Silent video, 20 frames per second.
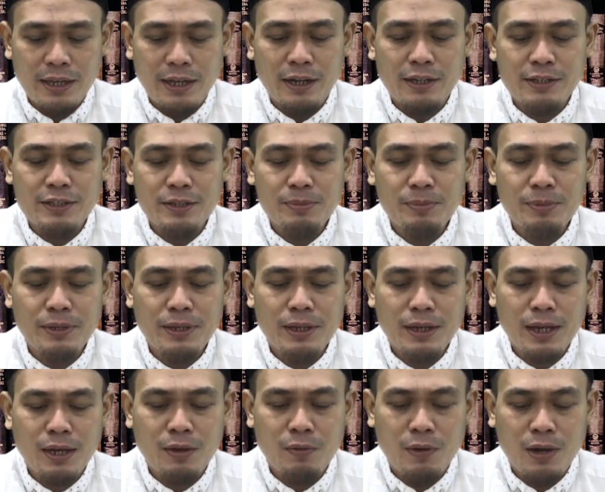yang disebut
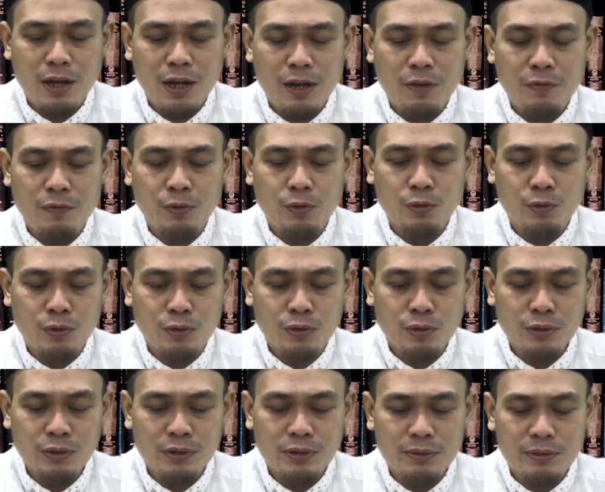dengan wakaf
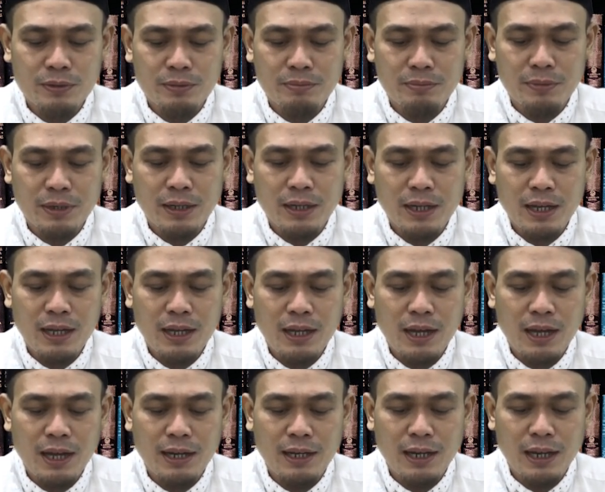nukut maka
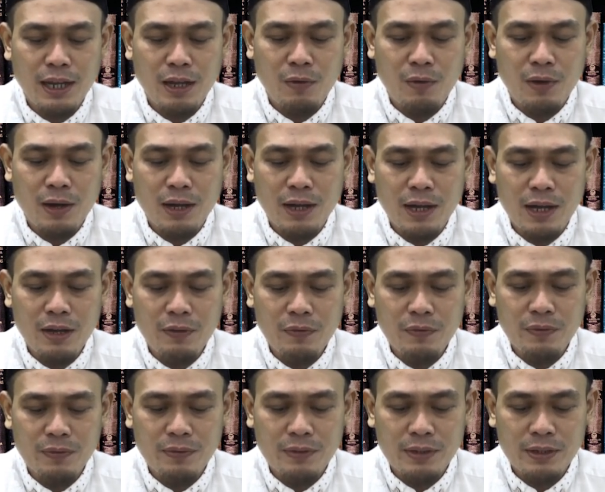adalah
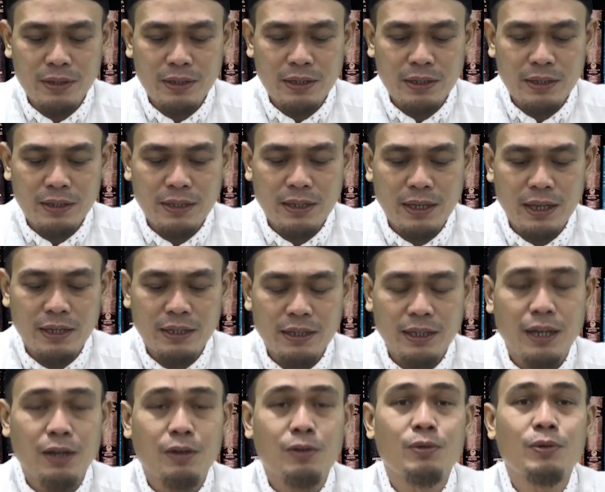wakaf yang
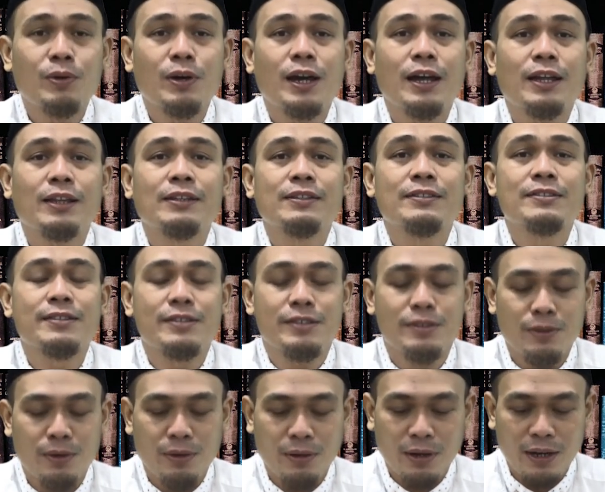dilakukan
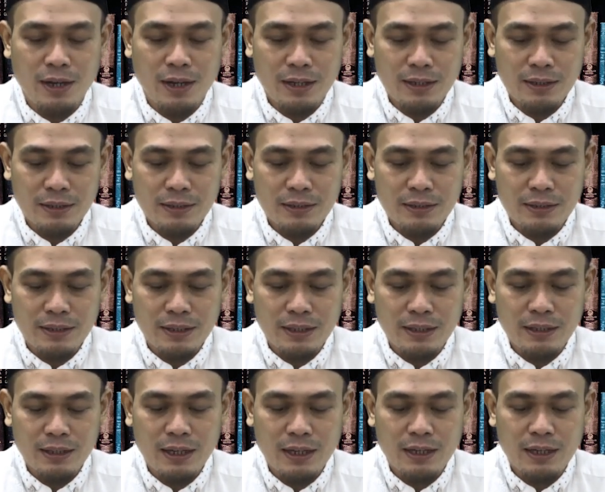seseorang,
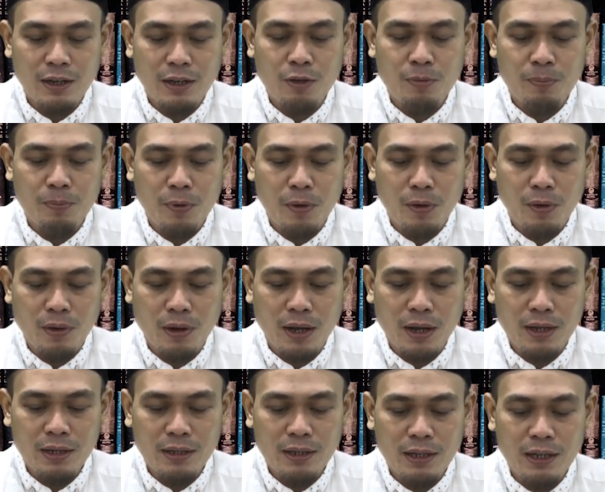ya, kelompok
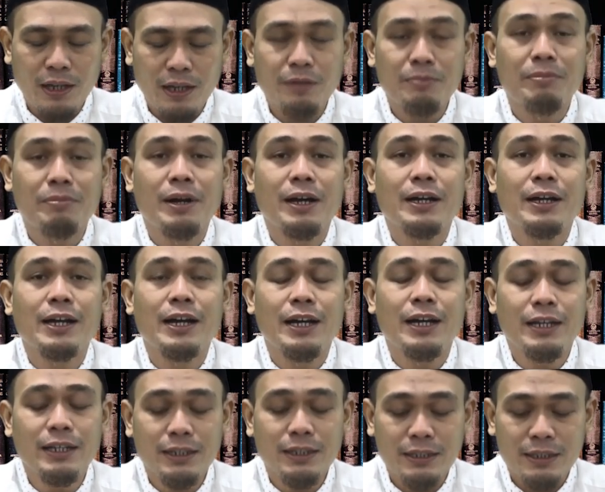orang,
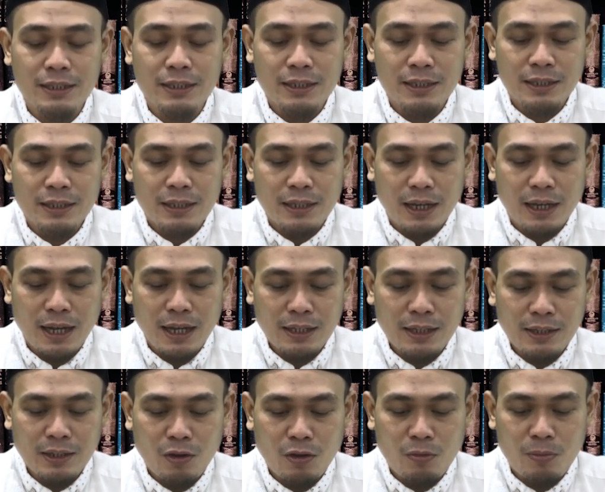lembaga
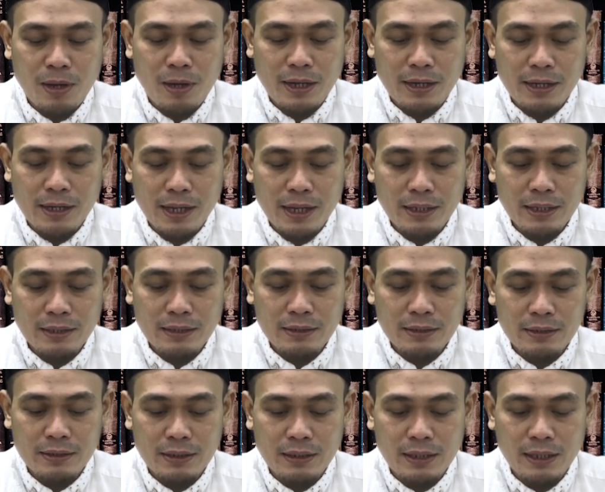atau
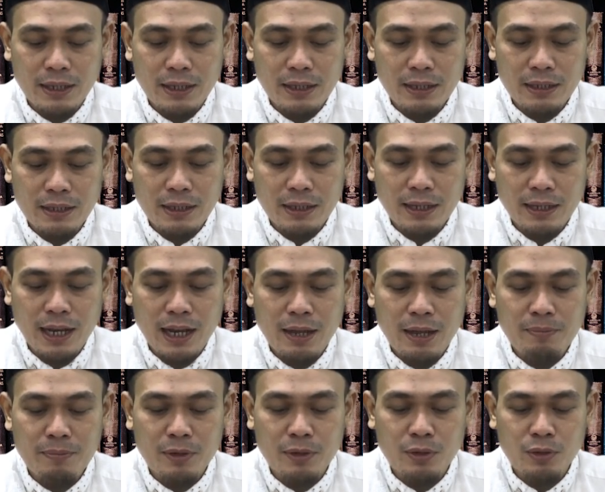badan, ya,
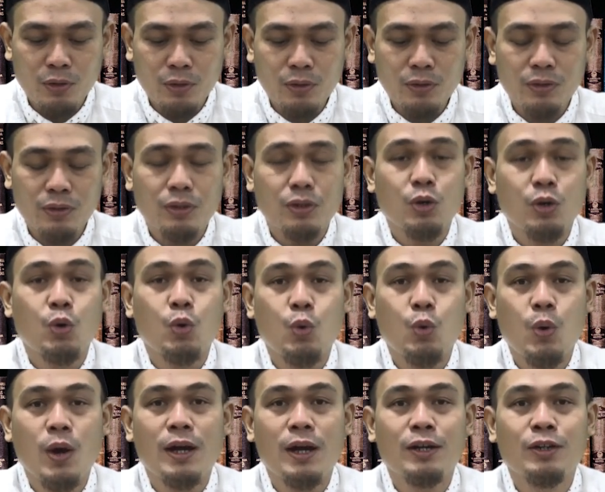dalam bentuk
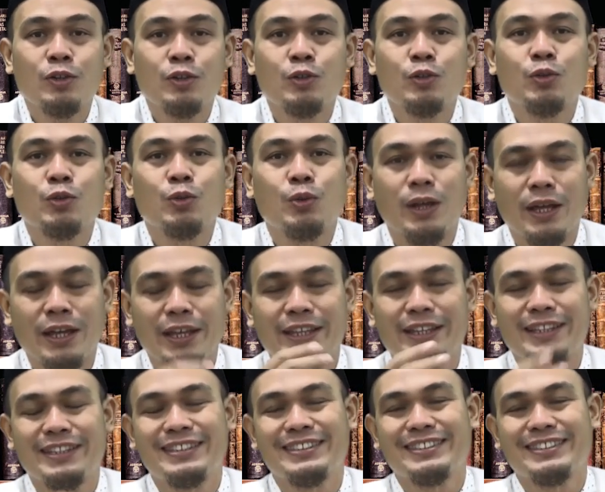uang tunai.